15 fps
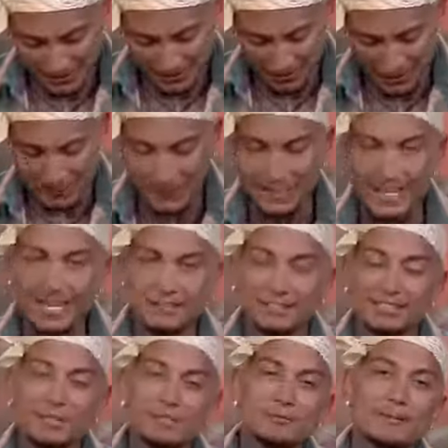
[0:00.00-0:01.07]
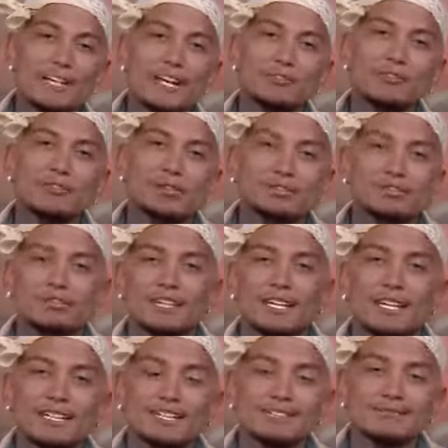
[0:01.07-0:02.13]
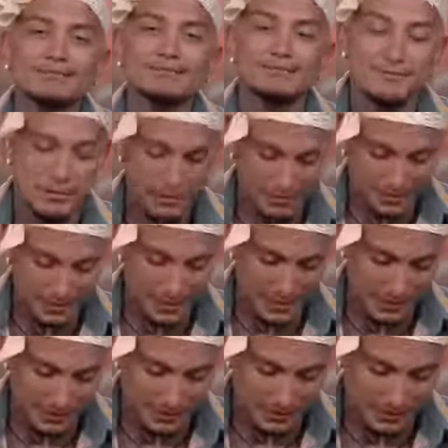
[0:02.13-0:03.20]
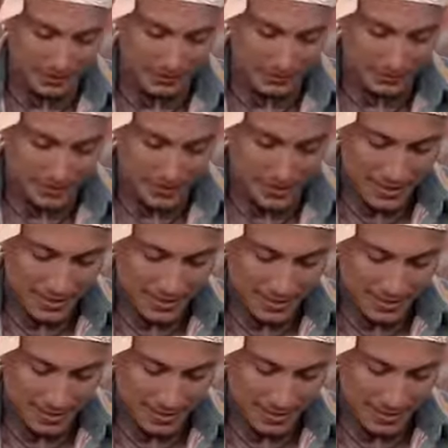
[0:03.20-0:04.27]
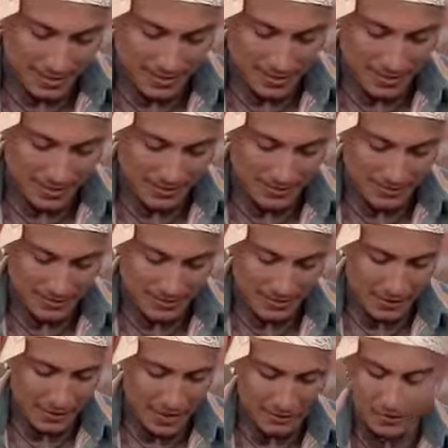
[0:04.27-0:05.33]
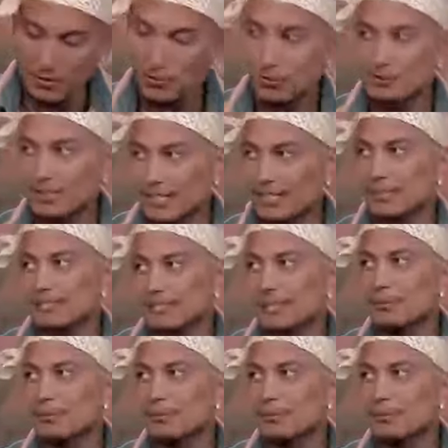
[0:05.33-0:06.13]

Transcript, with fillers: Olha, não esperava, não esperava o voto dela, de verdade mesmo. É, eu acho que é o contrário, a